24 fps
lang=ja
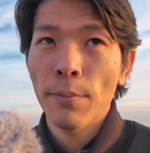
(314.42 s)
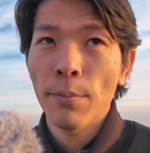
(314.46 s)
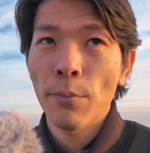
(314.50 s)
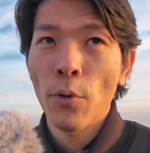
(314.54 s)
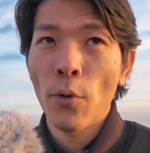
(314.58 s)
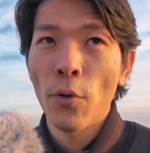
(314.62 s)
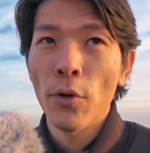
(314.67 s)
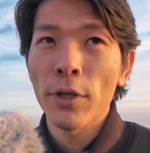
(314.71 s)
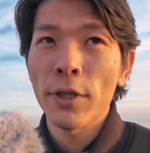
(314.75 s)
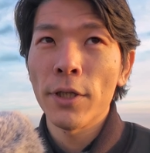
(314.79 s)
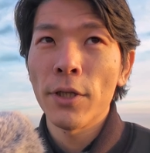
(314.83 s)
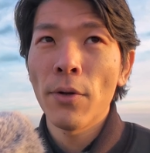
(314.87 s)

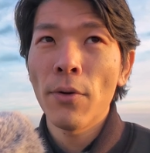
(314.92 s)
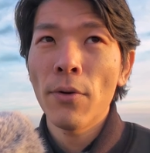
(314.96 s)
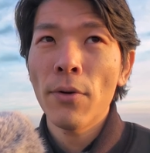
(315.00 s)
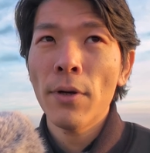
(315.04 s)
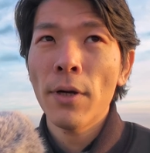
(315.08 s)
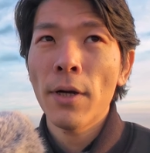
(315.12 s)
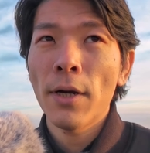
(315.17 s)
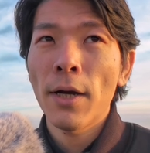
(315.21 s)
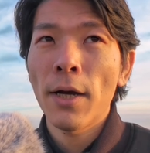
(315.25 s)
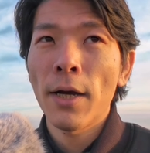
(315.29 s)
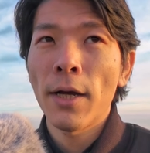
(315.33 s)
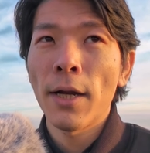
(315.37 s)
もう一
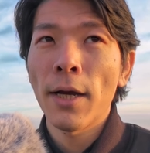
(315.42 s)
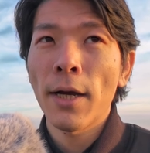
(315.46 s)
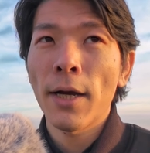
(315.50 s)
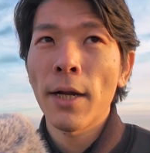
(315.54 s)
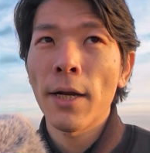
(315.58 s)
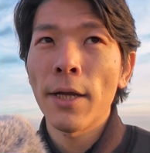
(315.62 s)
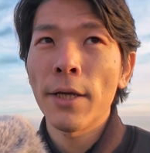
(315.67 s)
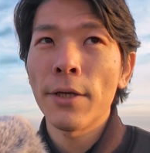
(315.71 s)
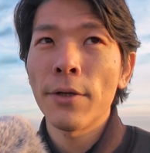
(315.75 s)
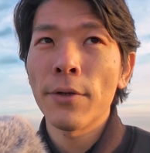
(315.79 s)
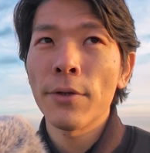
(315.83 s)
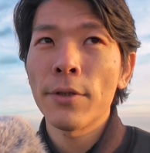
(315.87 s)
度鼻
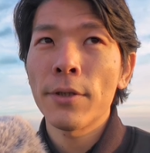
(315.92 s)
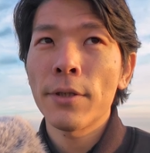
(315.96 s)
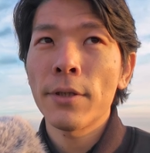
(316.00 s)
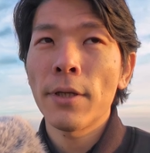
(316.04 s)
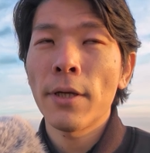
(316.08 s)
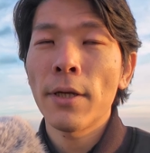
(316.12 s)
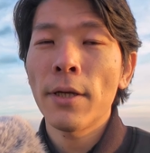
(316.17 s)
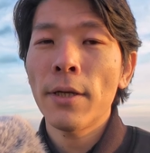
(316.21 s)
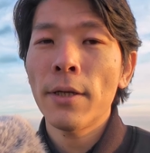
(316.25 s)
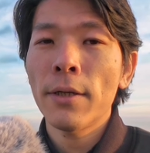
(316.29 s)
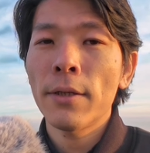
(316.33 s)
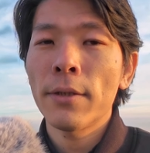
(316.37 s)
から息を吸っ
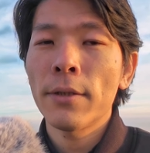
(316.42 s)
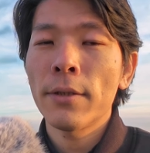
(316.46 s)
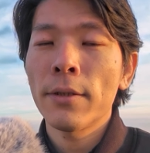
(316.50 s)
て